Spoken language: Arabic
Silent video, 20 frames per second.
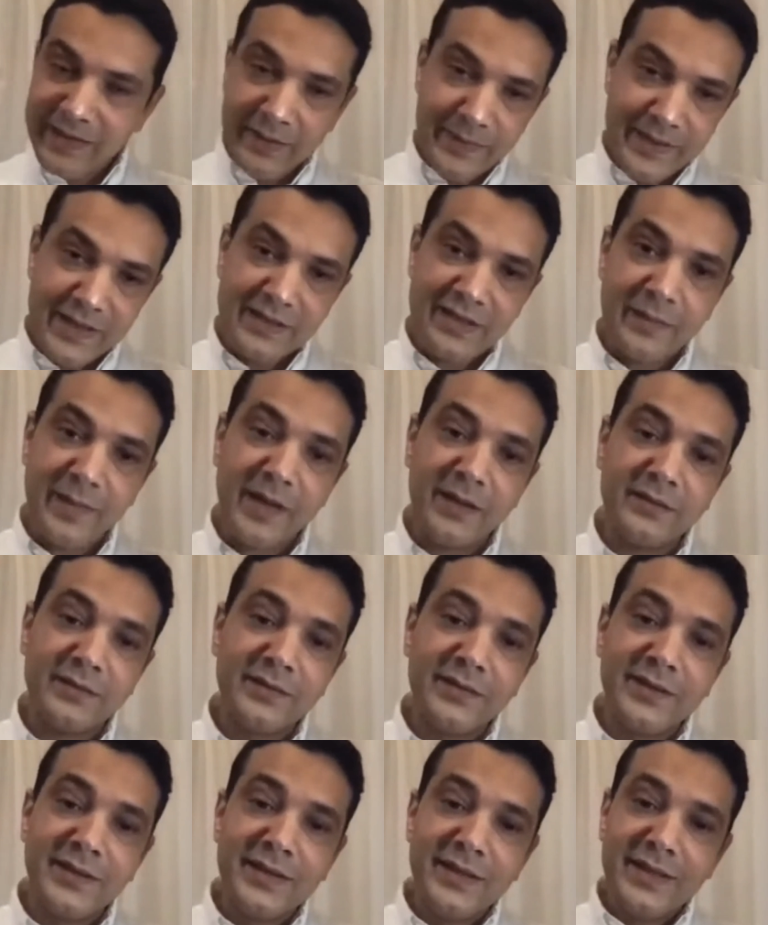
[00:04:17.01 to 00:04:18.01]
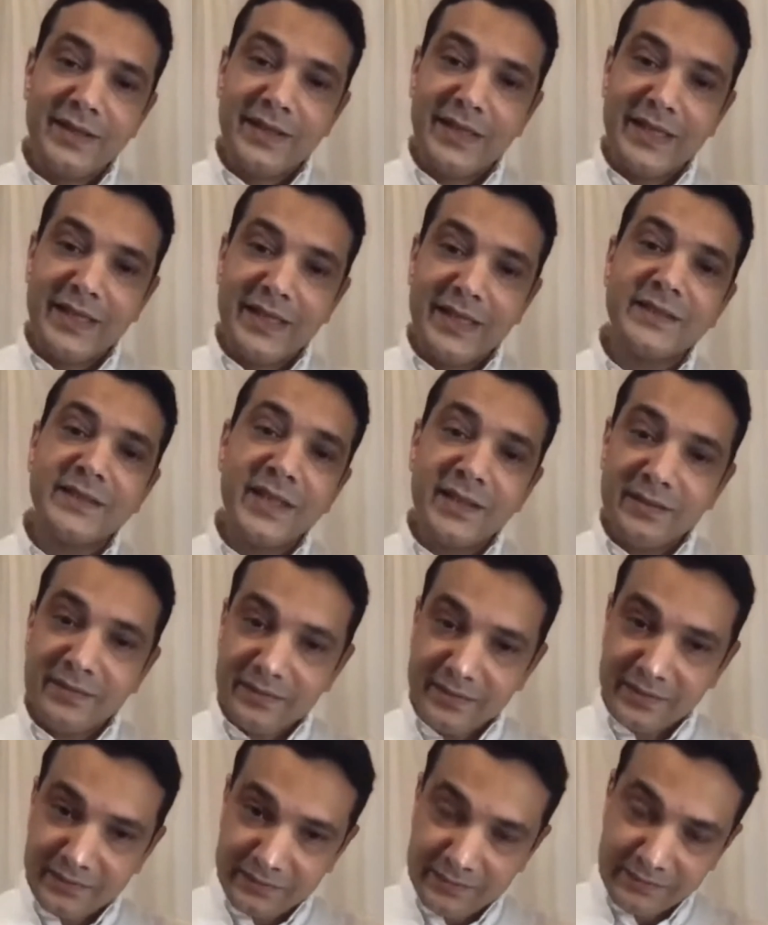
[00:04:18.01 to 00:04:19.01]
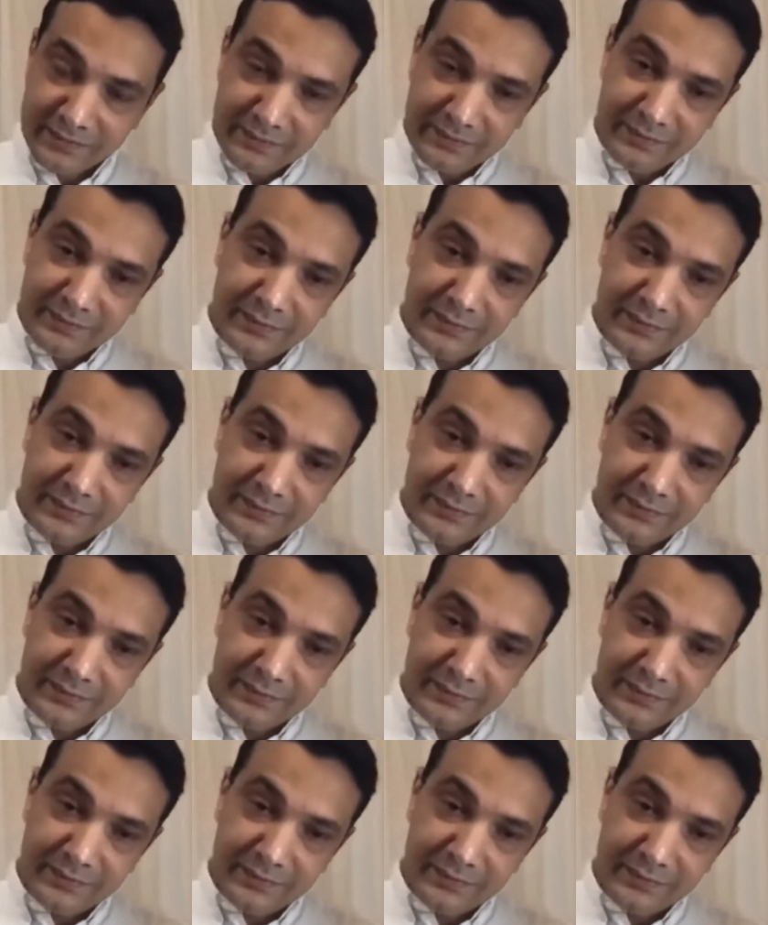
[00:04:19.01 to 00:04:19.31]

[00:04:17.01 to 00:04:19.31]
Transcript: على عربي ياباني طبعا لاعداد